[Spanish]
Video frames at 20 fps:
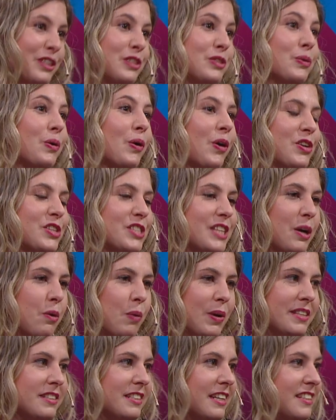sus
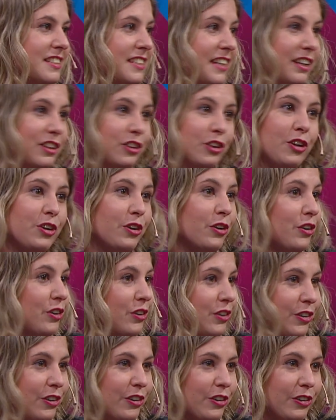consecuencias y esto
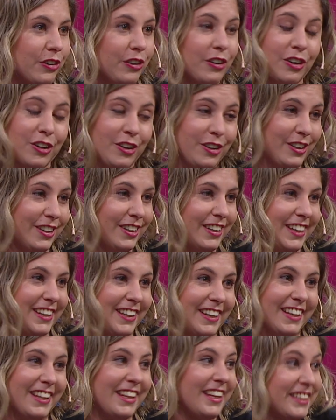no...
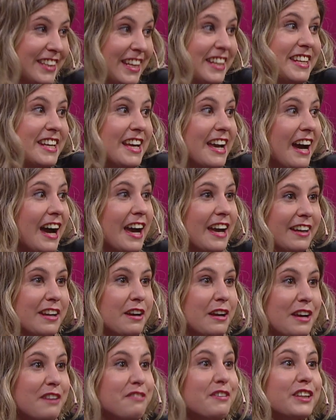Eh, eh, tenía
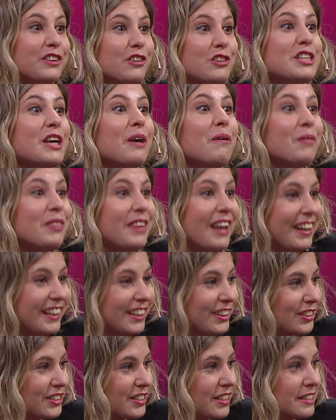eh, efectos
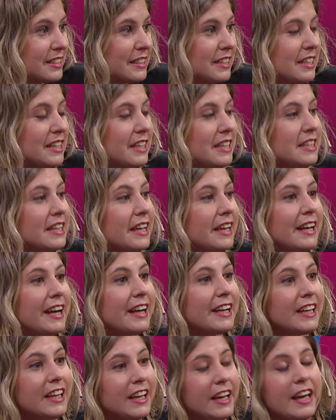secundarios, ¿sí? Y era
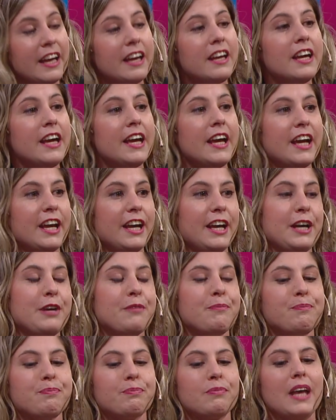que
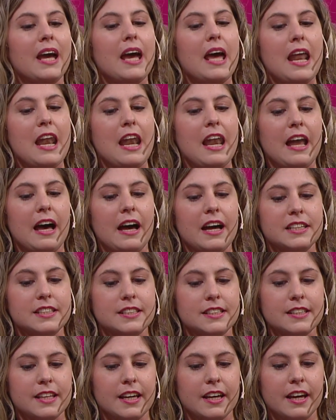em,
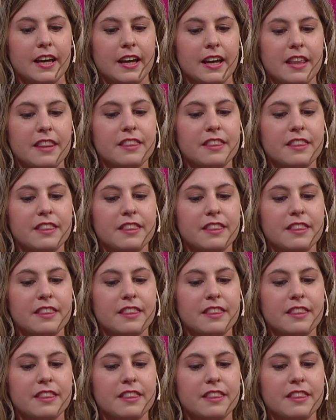las eh,